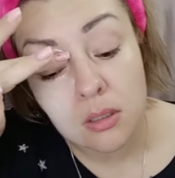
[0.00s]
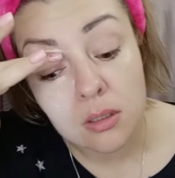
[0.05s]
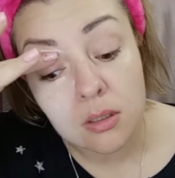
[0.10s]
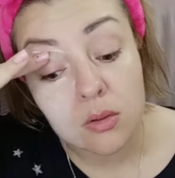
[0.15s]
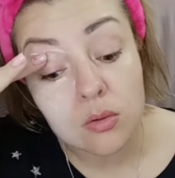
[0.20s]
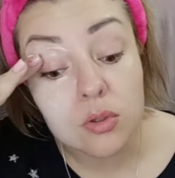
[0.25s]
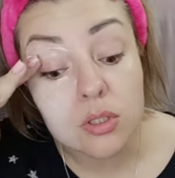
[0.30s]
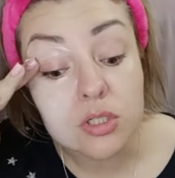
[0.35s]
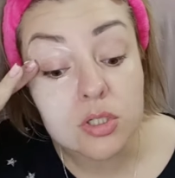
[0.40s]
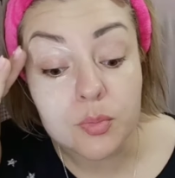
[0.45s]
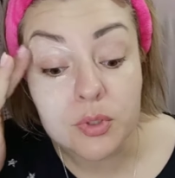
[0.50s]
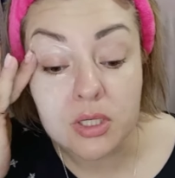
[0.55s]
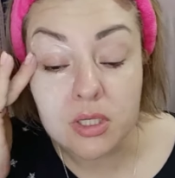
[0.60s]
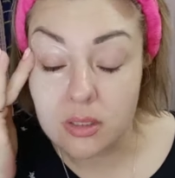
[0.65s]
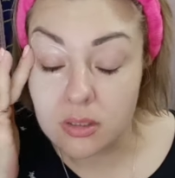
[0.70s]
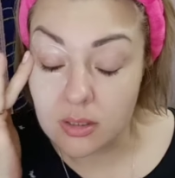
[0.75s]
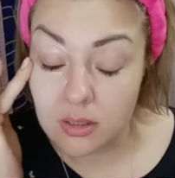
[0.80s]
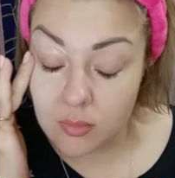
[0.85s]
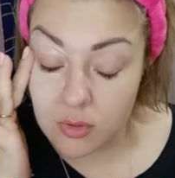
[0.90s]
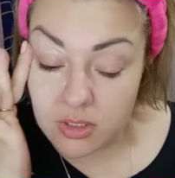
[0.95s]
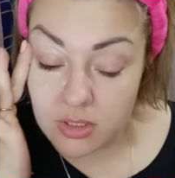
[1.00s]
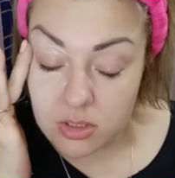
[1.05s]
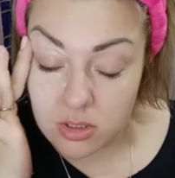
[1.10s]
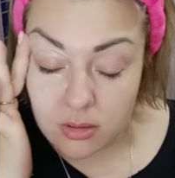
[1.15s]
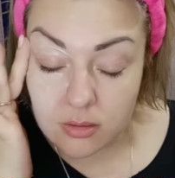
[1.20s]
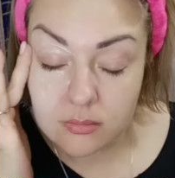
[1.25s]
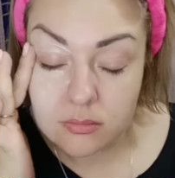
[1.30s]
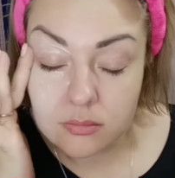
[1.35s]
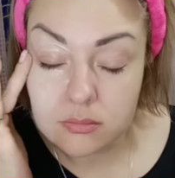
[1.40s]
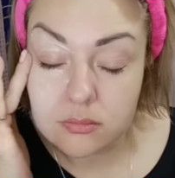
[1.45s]
Очень приятная
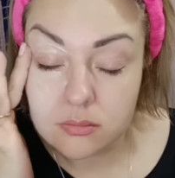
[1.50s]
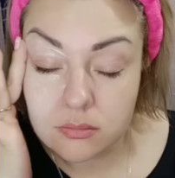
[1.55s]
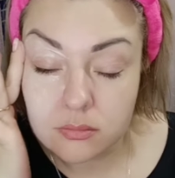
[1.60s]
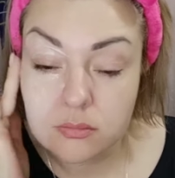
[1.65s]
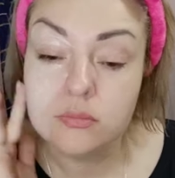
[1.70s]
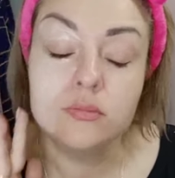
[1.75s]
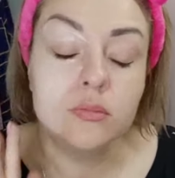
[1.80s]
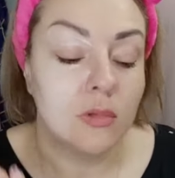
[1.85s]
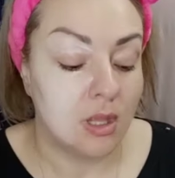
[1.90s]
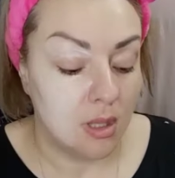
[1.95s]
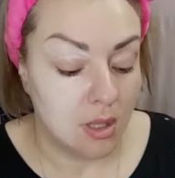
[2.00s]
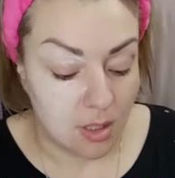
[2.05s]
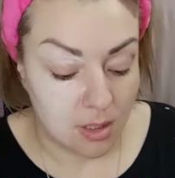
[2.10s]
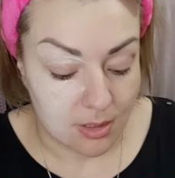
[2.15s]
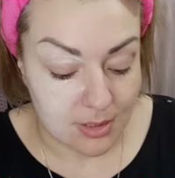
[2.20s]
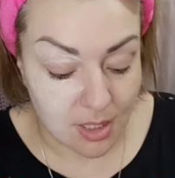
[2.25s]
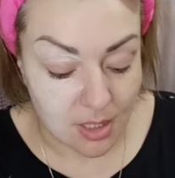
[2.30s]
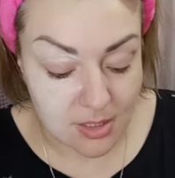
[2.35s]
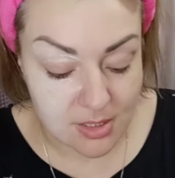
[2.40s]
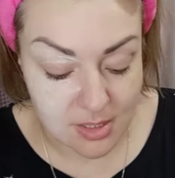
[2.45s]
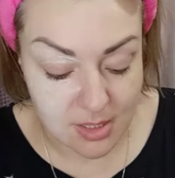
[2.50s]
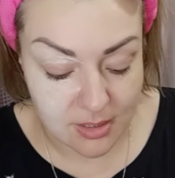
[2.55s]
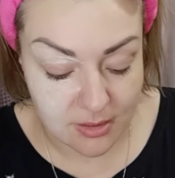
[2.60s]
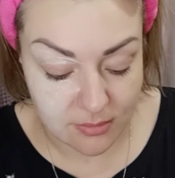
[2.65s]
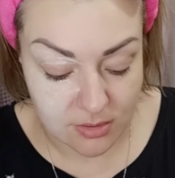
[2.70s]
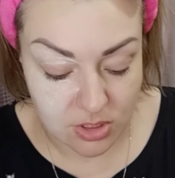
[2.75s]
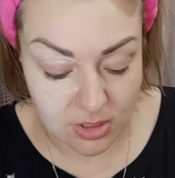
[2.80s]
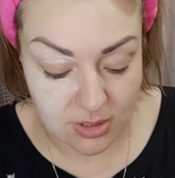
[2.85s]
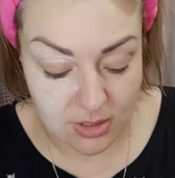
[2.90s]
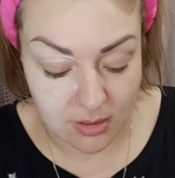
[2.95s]
масочка. Как
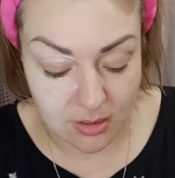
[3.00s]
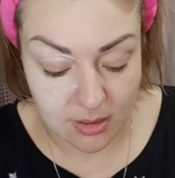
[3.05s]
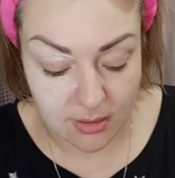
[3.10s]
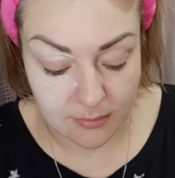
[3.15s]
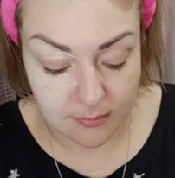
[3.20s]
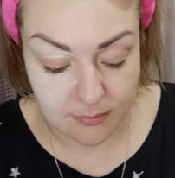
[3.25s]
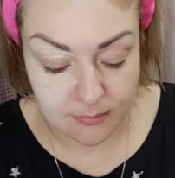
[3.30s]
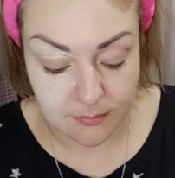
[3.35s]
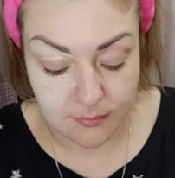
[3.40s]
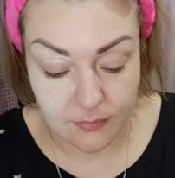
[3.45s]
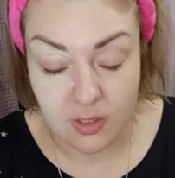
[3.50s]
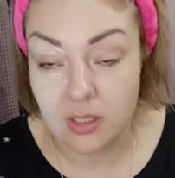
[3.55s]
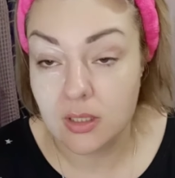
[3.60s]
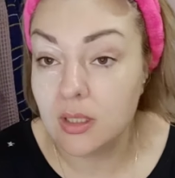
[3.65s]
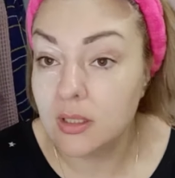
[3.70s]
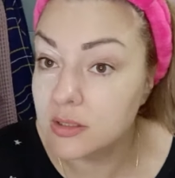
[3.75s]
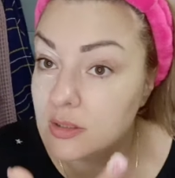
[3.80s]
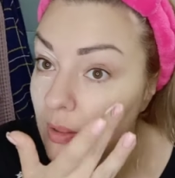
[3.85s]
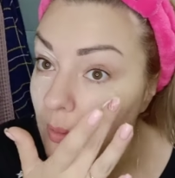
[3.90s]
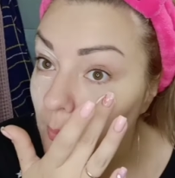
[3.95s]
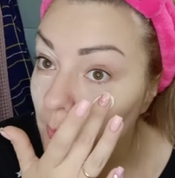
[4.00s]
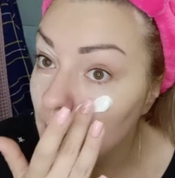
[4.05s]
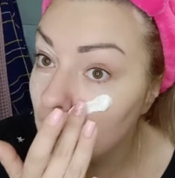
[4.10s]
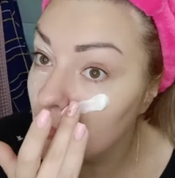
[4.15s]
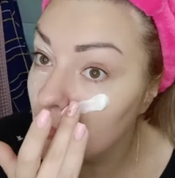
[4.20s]
сливочки такая. Классная.